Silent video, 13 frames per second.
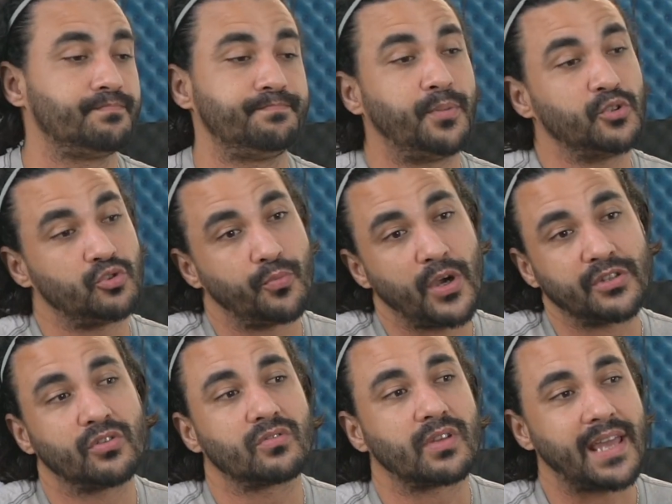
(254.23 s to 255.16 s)
Por
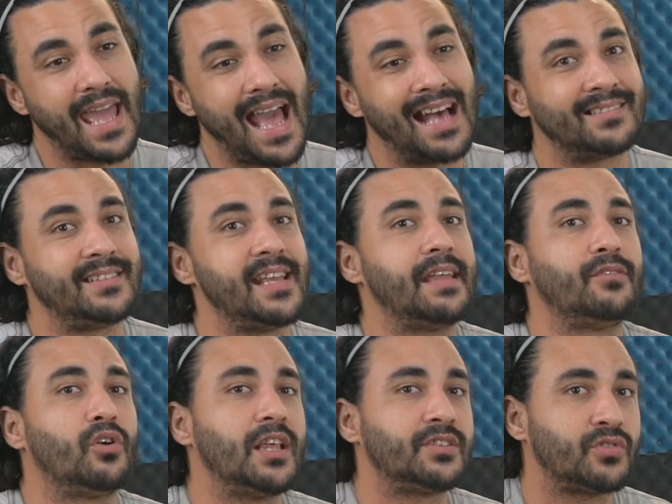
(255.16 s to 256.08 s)
supuesto que
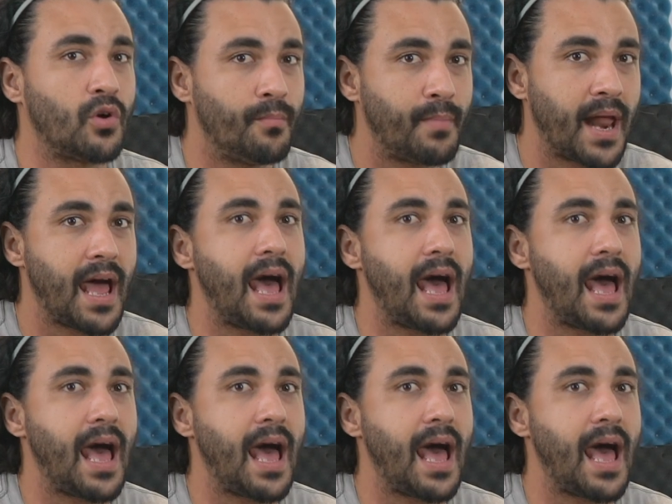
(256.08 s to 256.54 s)
haciéndole sombra